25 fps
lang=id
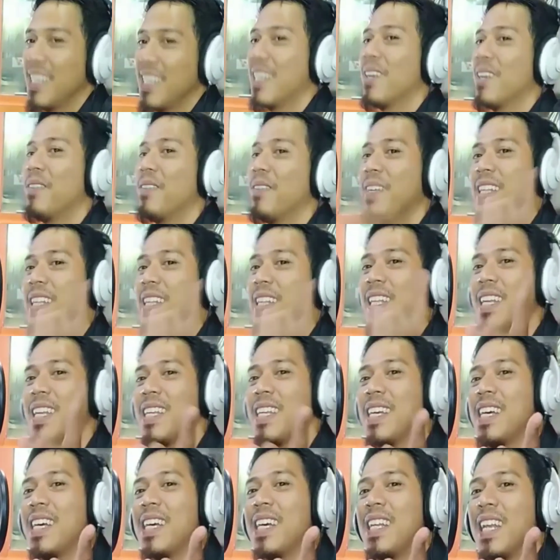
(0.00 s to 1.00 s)

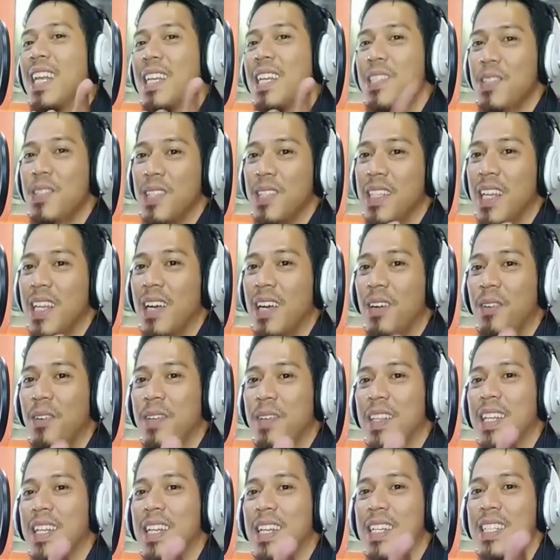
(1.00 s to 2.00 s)
komentarnya lanjut yang
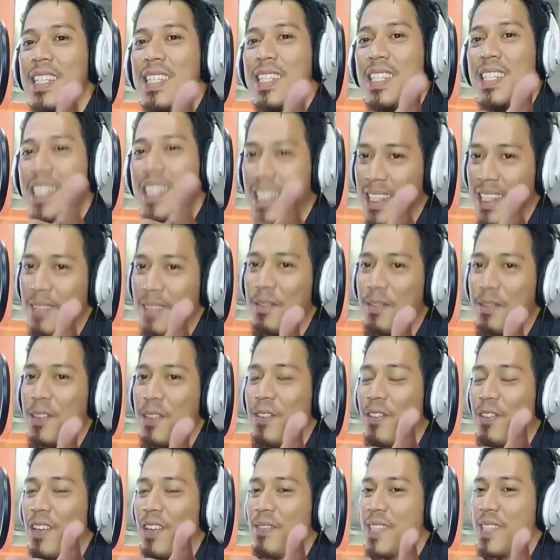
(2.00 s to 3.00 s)
komentar di sini nanti baru
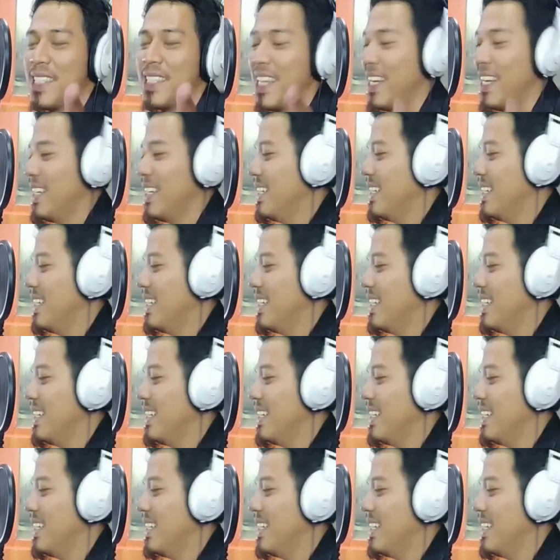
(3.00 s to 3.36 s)
lupa bacakan